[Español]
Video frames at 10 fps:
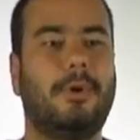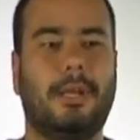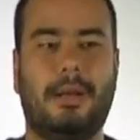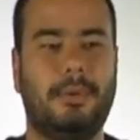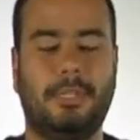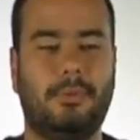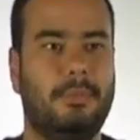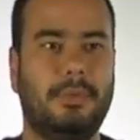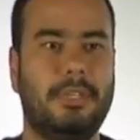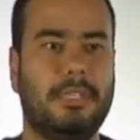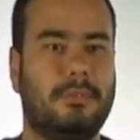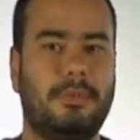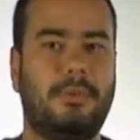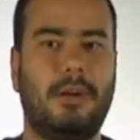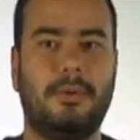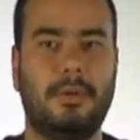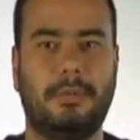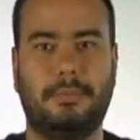porque realmente todo el mundo decía esto es una locura.